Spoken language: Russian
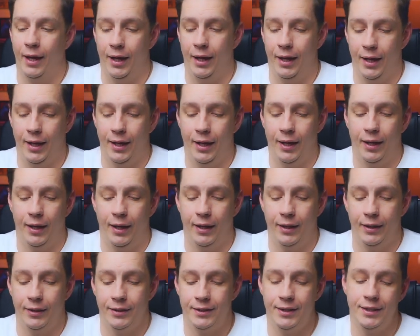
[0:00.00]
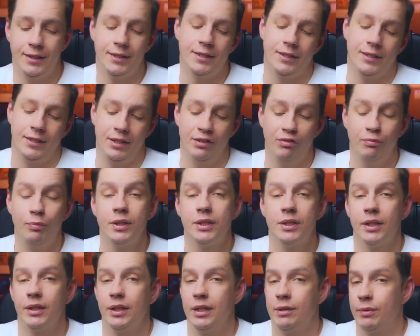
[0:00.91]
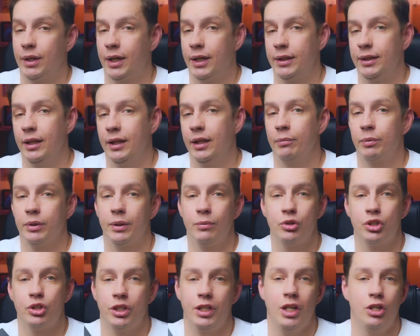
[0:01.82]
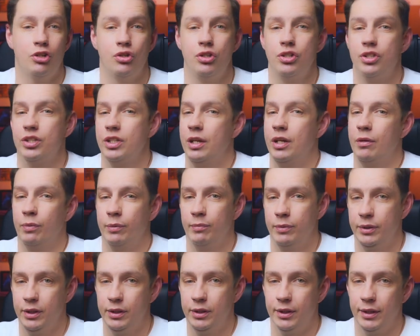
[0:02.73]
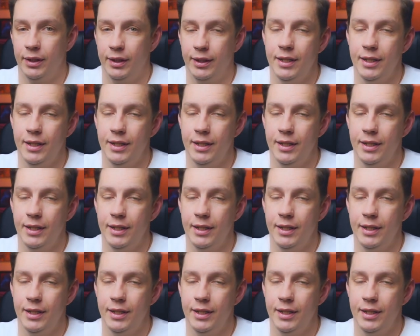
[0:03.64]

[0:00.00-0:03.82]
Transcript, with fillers: А, здесь не вписано имя канала, потому что я еще не знаю победителя.